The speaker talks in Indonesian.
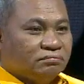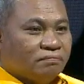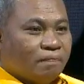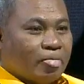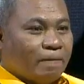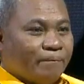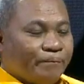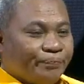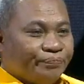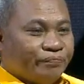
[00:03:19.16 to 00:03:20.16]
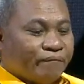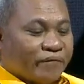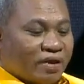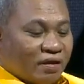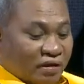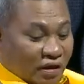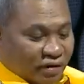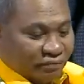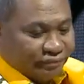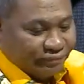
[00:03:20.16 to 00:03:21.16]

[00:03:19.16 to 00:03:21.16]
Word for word: tapi juga Mahfud MD, Menko iya.